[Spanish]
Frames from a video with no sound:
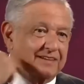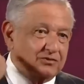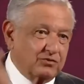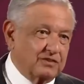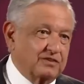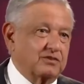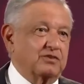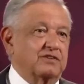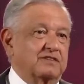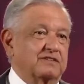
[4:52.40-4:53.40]
las
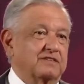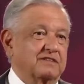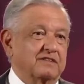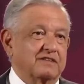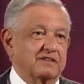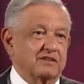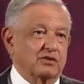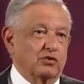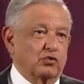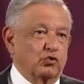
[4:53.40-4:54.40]
concesiones,
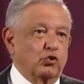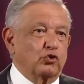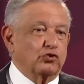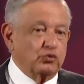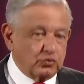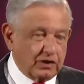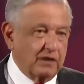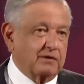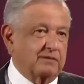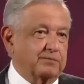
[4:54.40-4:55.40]
no se
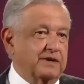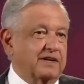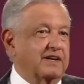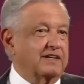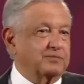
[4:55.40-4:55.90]
usaban para la